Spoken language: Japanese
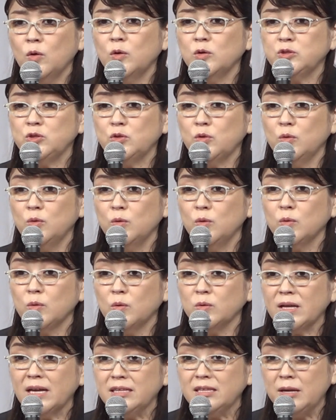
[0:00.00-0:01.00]
補償を
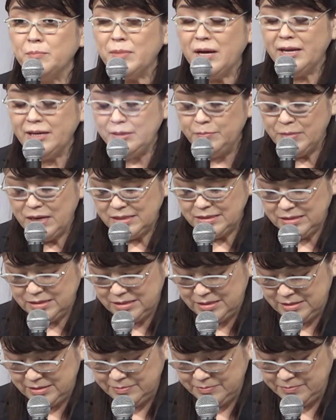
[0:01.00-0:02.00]
行ってまいりま
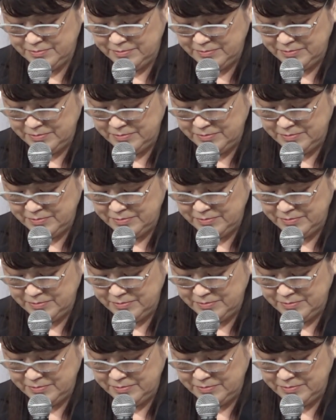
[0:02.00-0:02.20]
す